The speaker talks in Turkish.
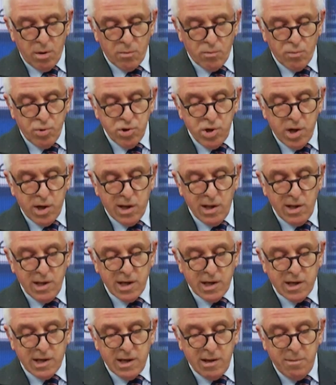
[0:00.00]
Bu
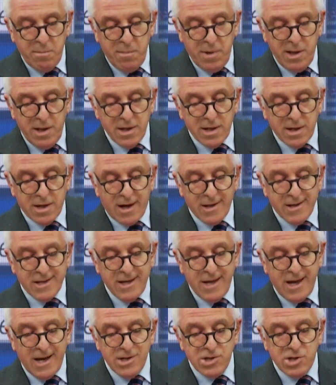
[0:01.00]
şekilde giyinmeleri
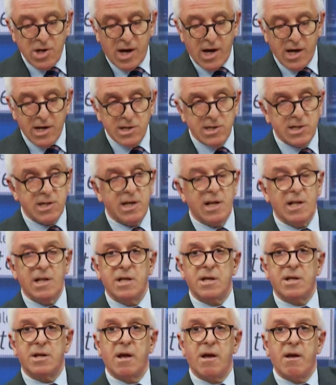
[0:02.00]
katiyen caiz
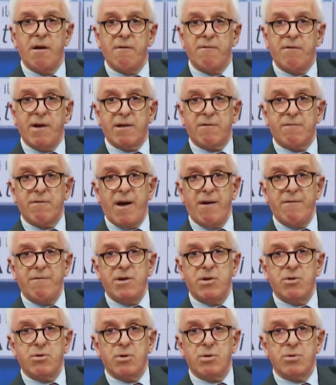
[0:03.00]
değildir. Fetva
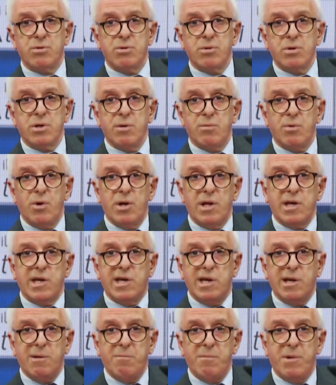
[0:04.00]
veriyor. Diyor ki böyle
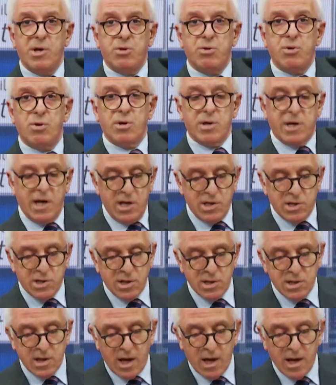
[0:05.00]
giyinme diyor genç
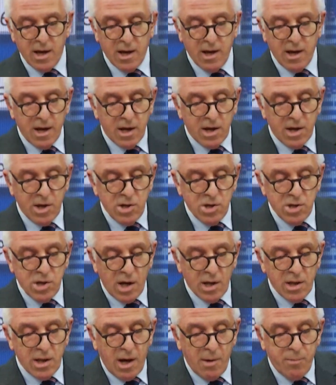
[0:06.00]
kıza.
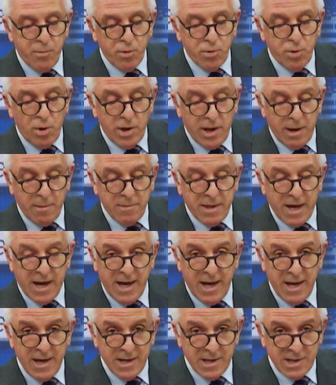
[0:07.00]
İnşallah bu
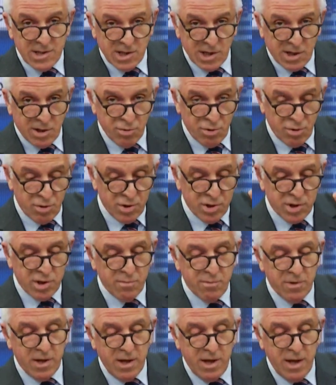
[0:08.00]
dönemde sıkı durun
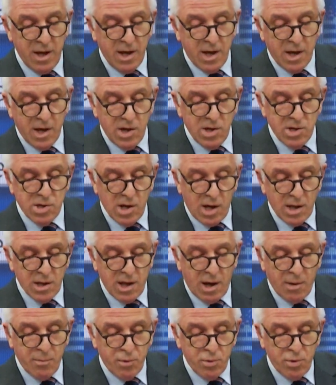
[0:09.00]
şimdi.
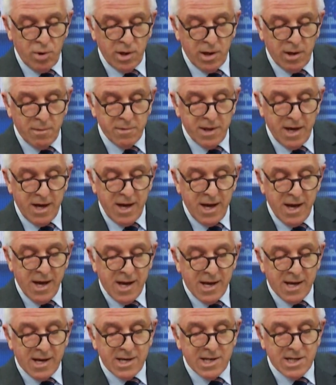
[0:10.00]
İnşallah bu dönemde
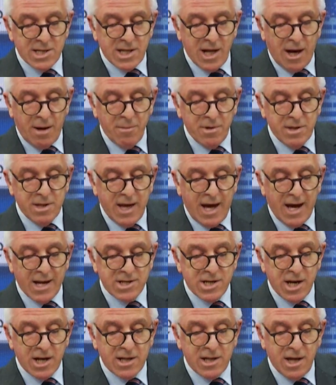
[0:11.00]
İslam'ın
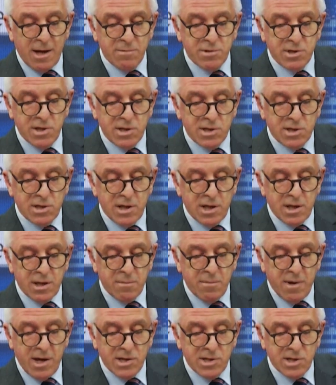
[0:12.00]
gerçek temsilcileri
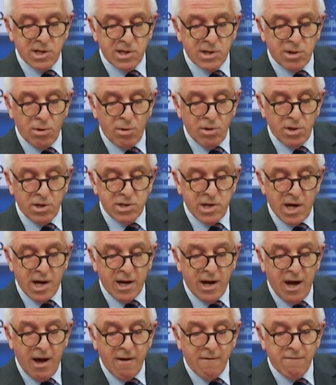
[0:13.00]
mecliste olacak
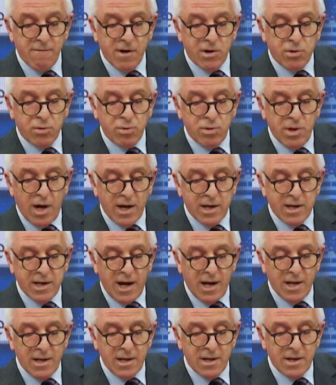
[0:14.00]
ve
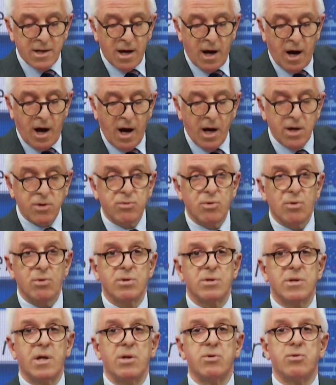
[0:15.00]
günahkarları hak
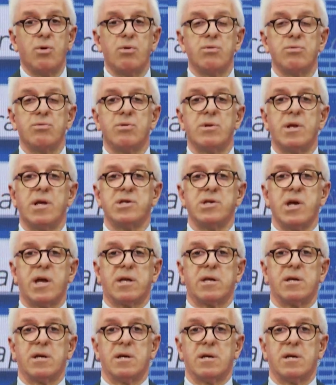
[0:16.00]
yoluna döndürecek.